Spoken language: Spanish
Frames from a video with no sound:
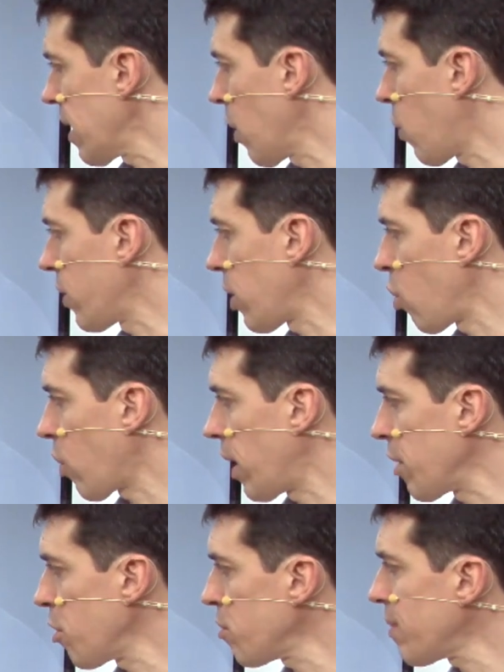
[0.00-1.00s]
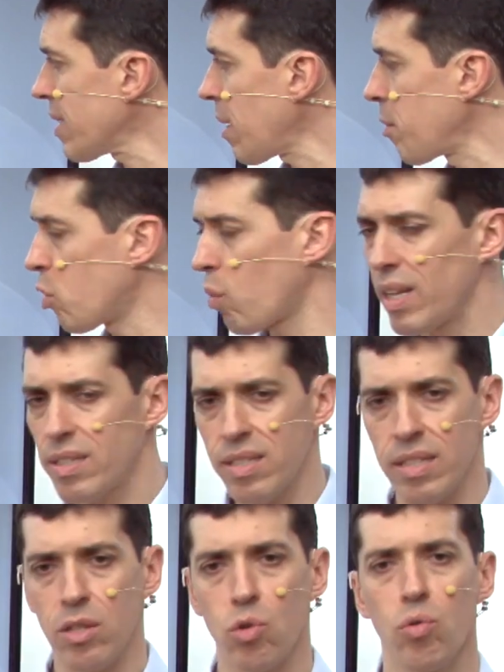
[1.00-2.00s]
En cuanto a las localizaciones más habituales,
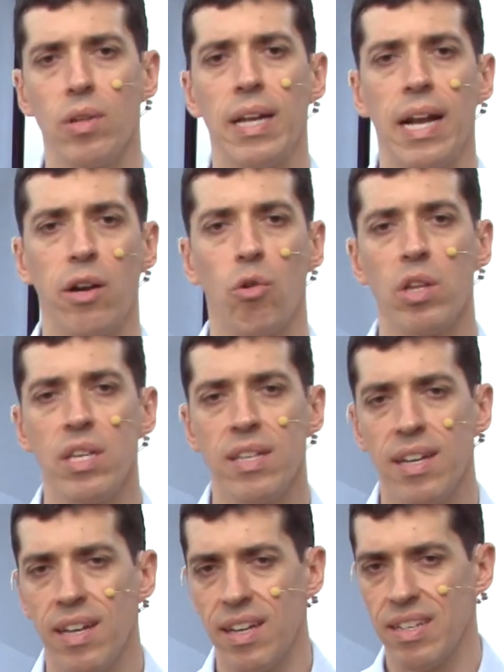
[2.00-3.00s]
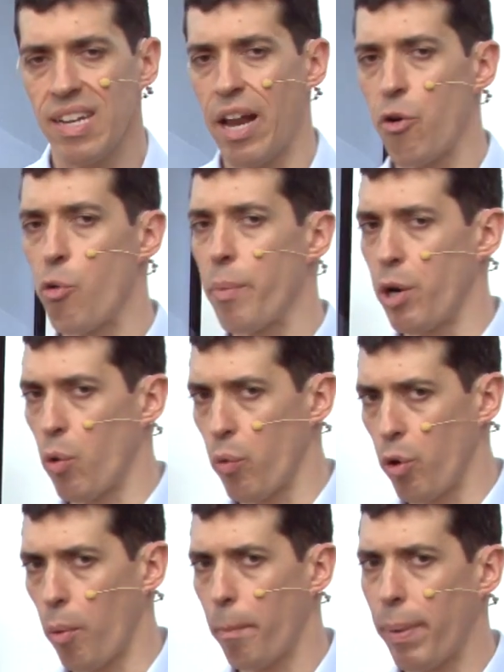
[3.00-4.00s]
sin duda la rodilla es la número
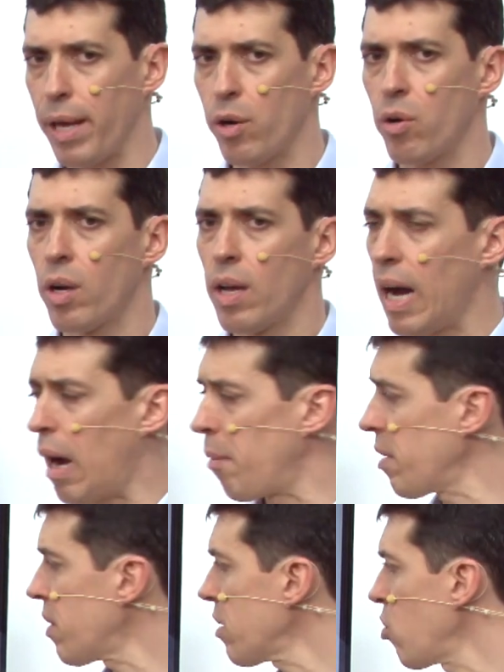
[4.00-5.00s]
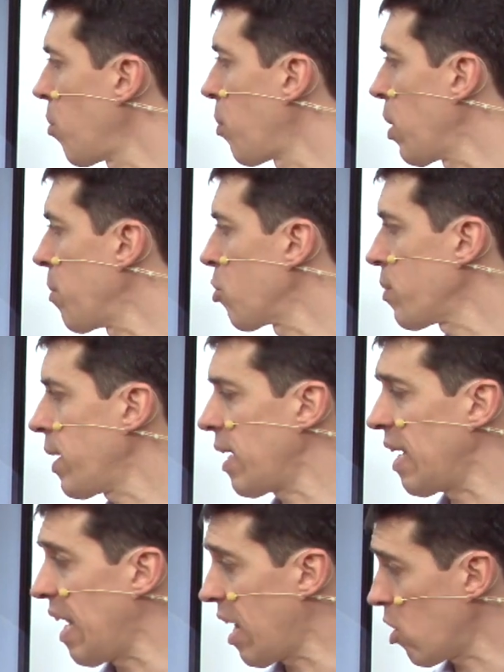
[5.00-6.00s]
uno, pero a veces lo podemos
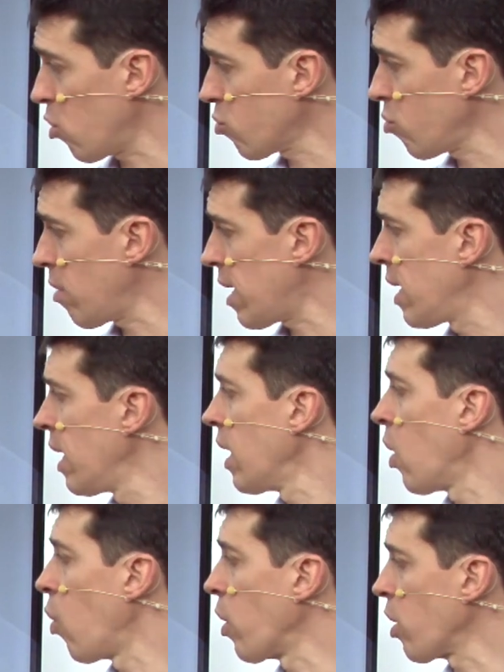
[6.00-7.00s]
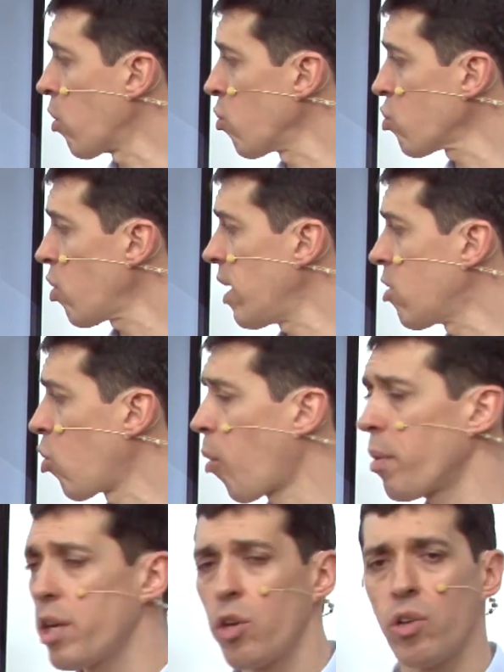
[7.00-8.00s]
ver en la rótula o incluso en el
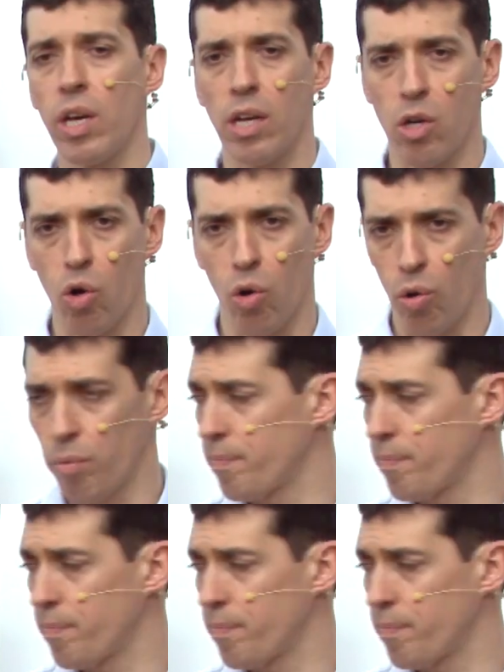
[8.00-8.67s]
tobillo y el codo.